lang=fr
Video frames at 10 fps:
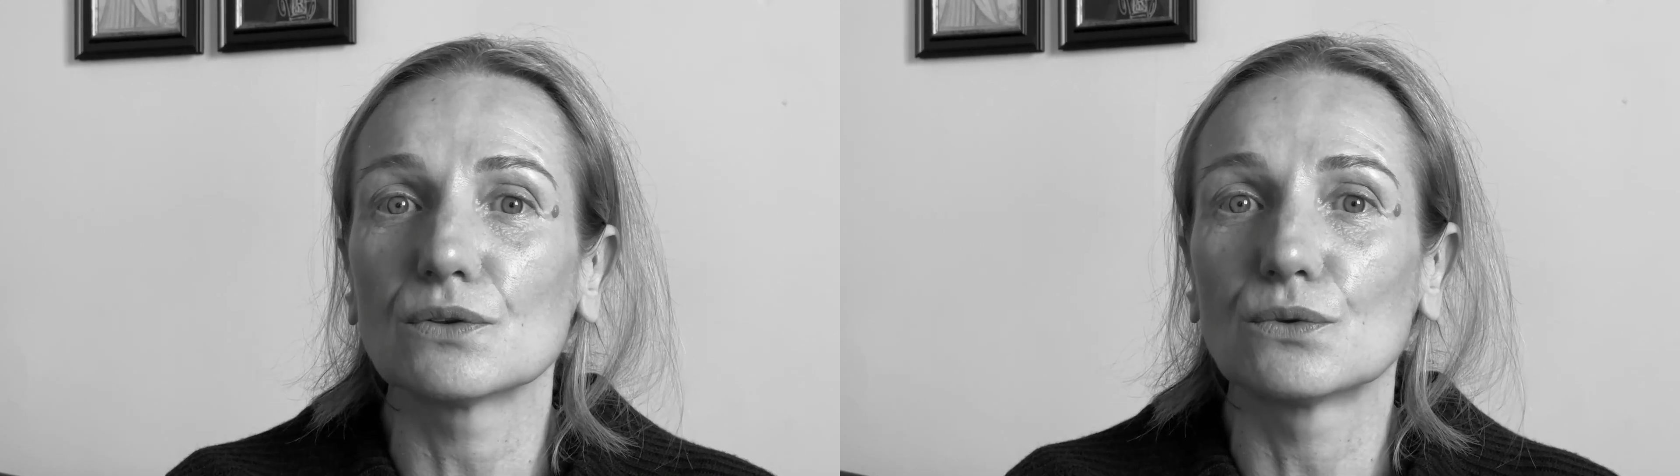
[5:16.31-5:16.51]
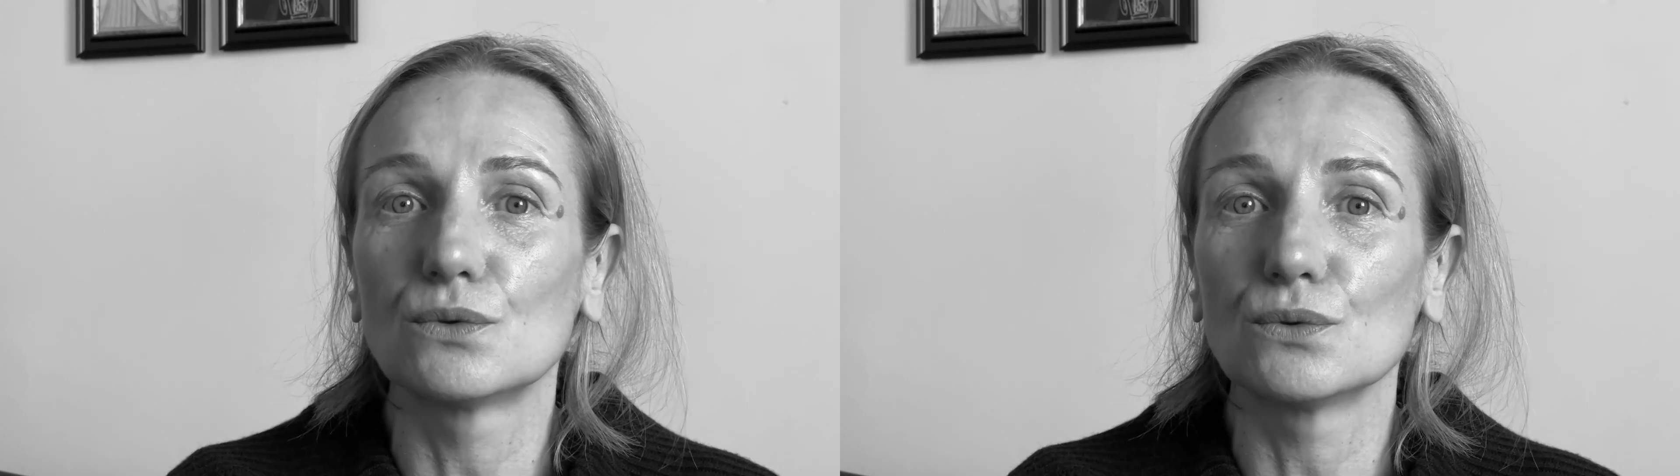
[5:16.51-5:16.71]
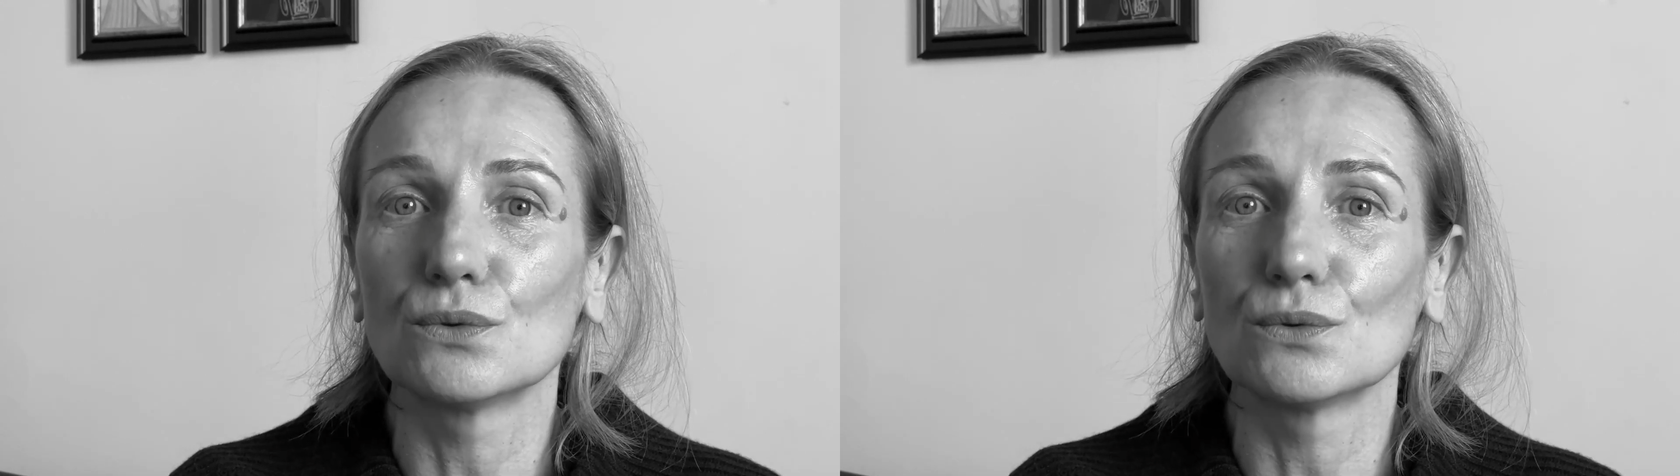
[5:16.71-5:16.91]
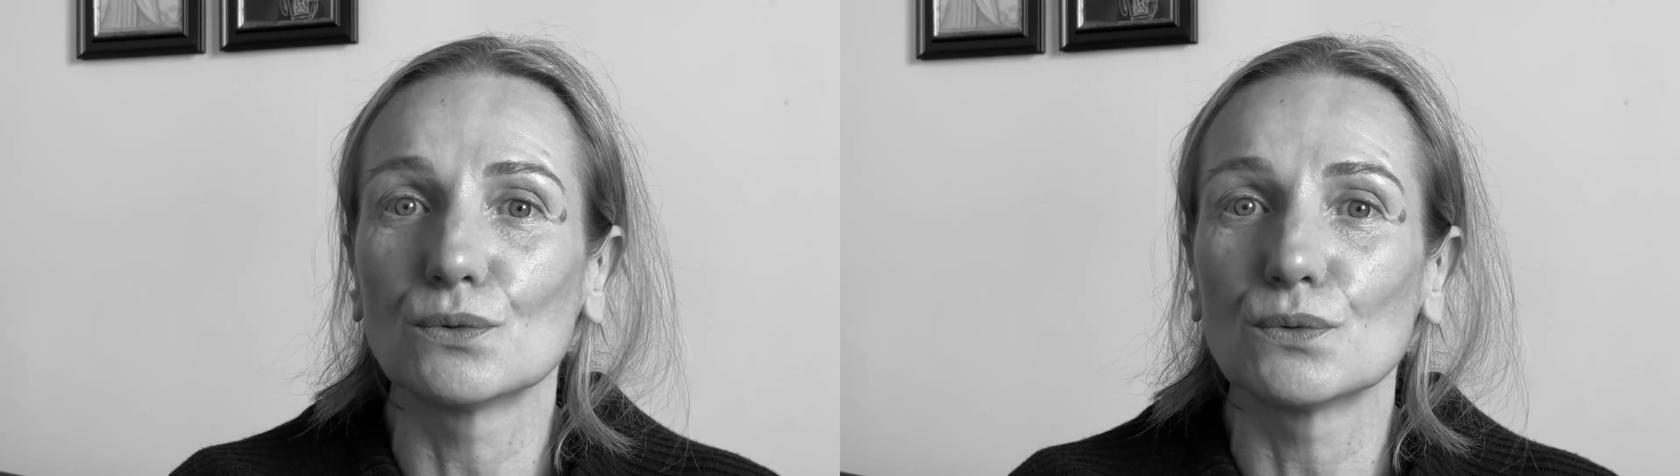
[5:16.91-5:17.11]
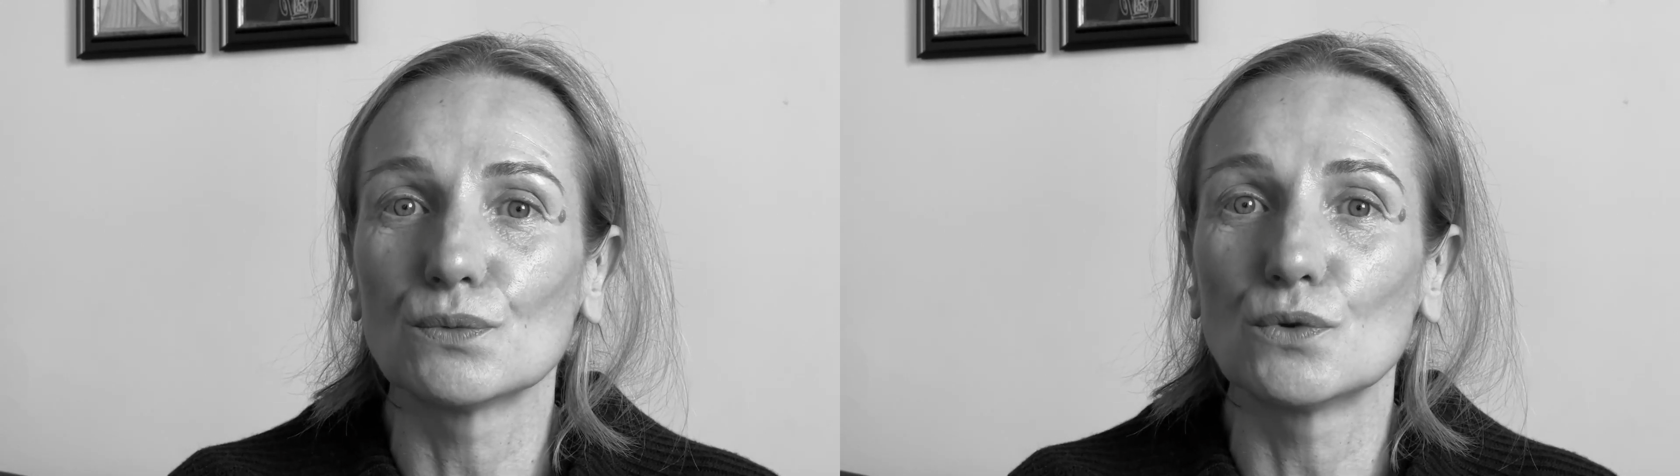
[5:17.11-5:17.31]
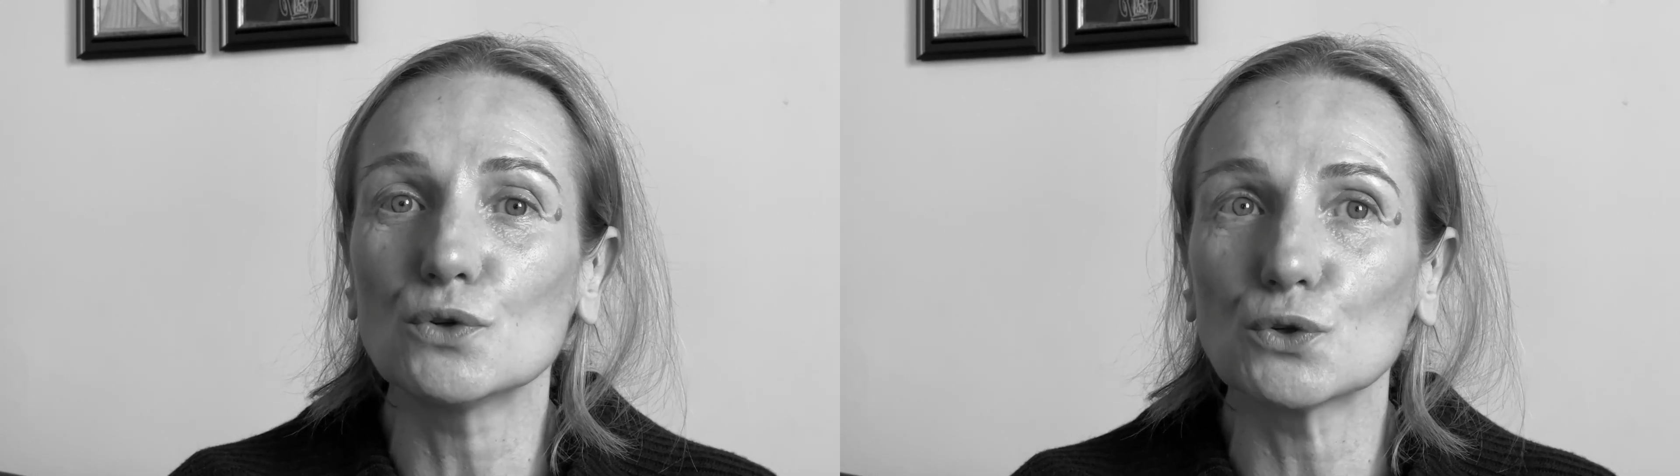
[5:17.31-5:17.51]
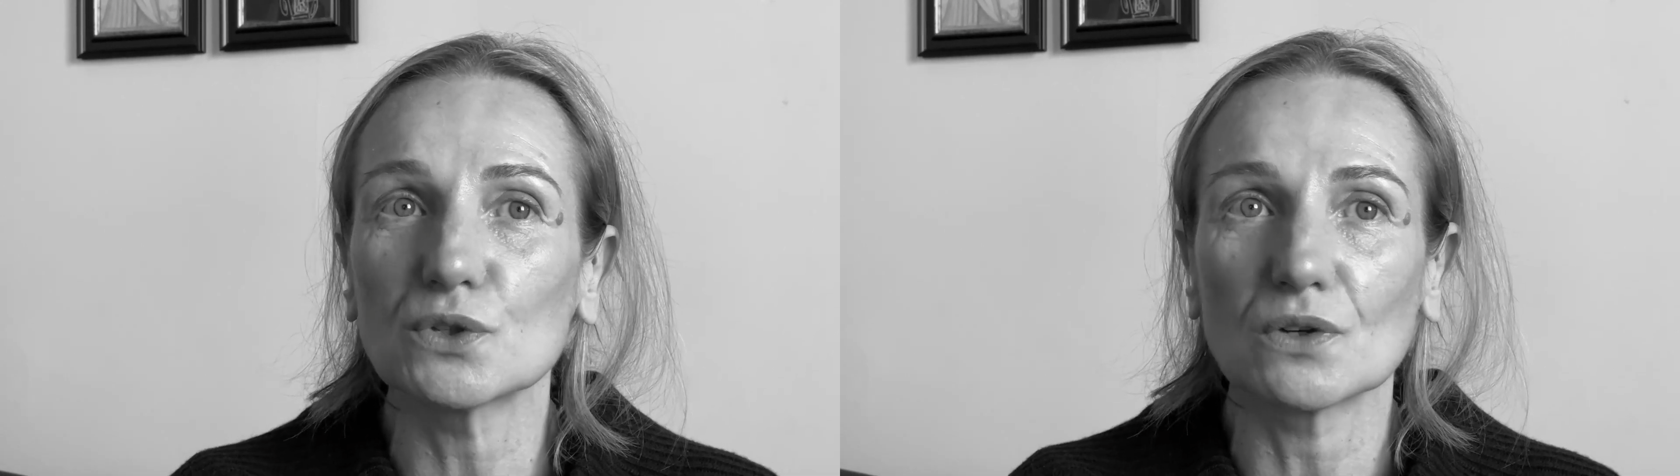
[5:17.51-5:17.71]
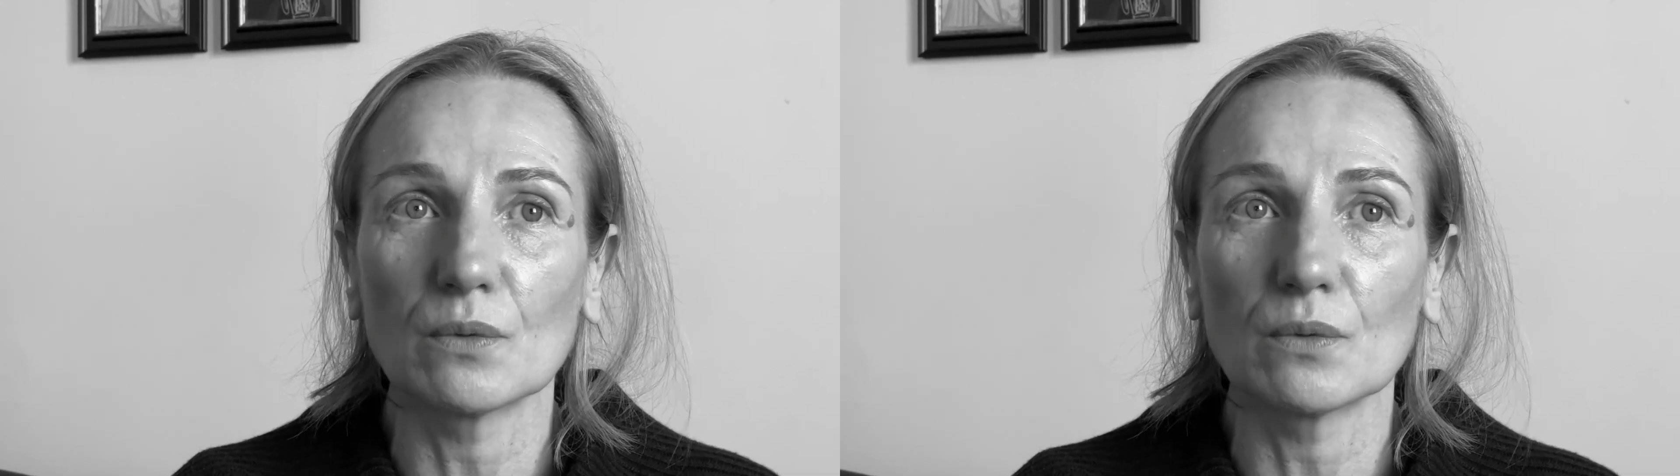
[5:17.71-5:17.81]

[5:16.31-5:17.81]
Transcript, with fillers: de deux choses